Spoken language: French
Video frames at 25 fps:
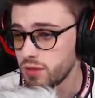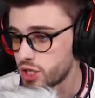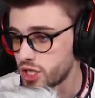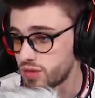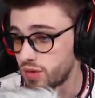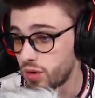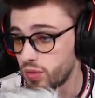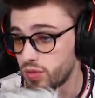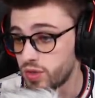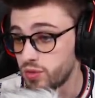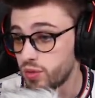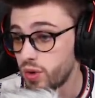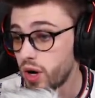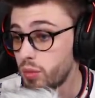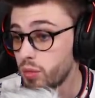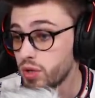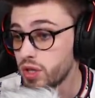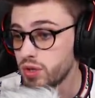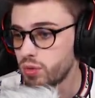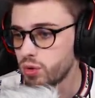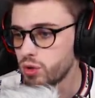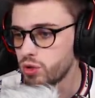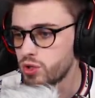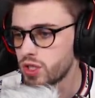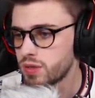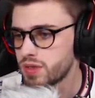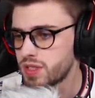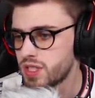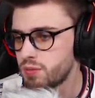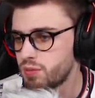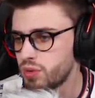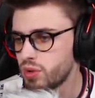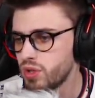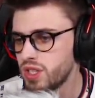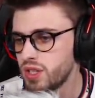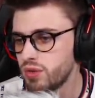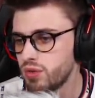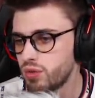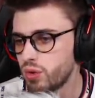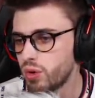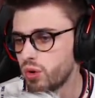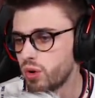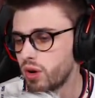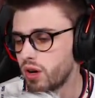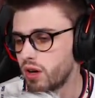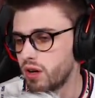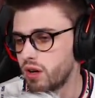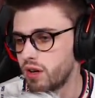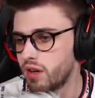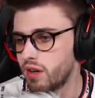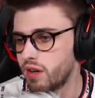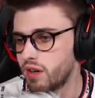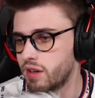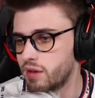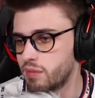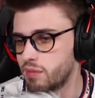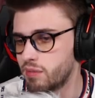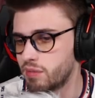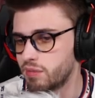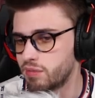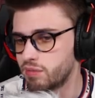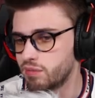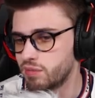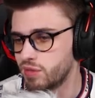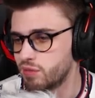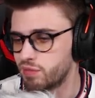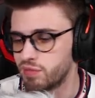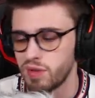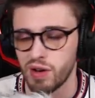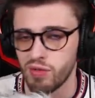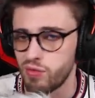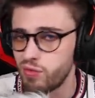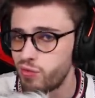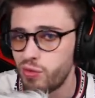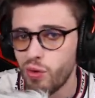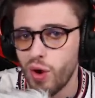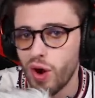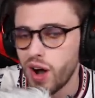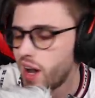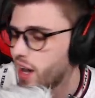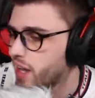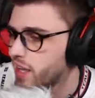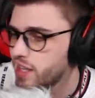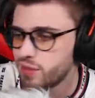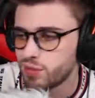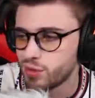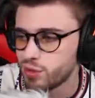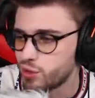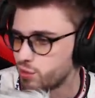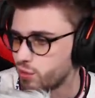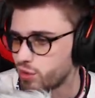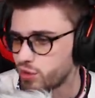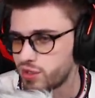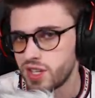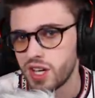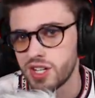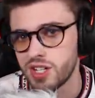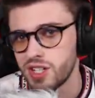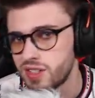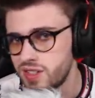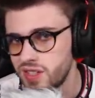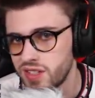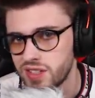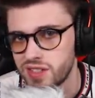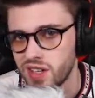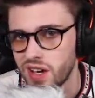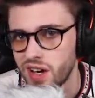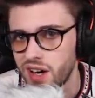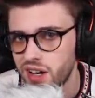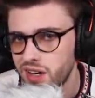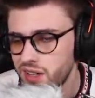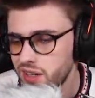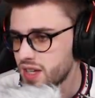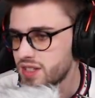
J'avais envie de voir mon évolution un petit peu niveau euh, ma voix, niveau du montage, etc.